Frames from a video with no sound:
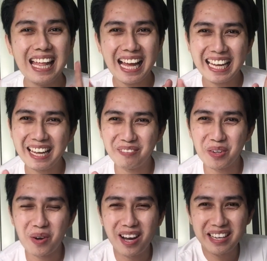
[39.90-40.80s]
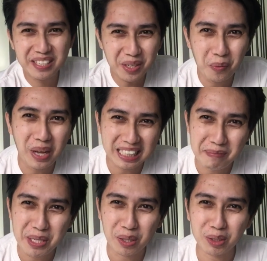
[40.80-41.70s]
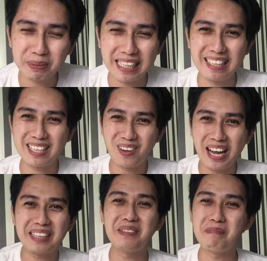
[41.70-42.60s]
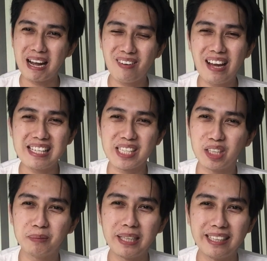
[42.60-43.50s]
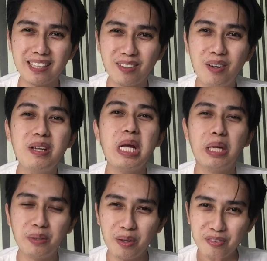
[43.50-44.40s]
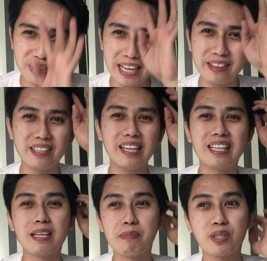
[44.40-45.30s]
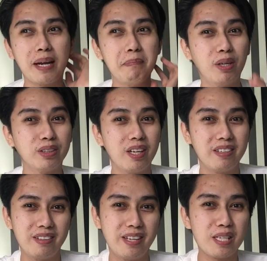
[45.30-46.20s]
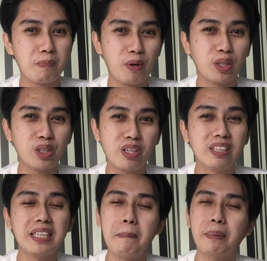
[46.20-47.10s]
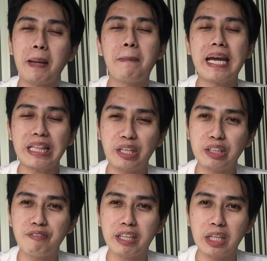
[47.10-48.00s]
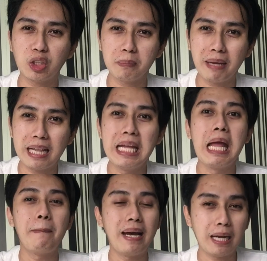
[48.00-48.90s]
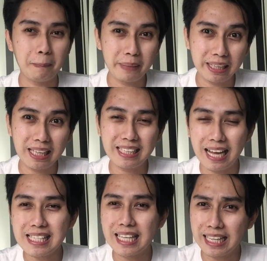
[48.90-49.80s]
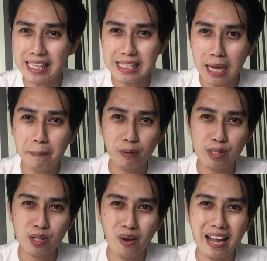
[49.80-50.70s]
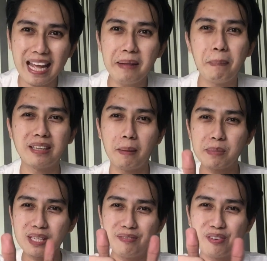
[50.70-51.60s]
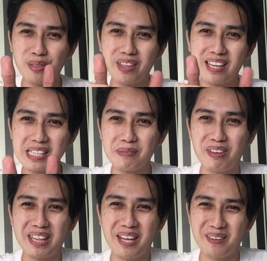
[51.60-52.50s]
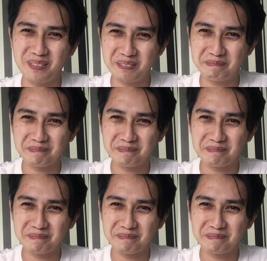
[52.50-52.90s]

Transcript: Hi everyone! So welcome sa YouTube channel ko at kung bago ka sa YouTube channel ko, don't forget to click the subscribe button on this portion. Siyempre, pahit notification bell para updated ka sa latest uploads ko and pa-thumbs up for this video.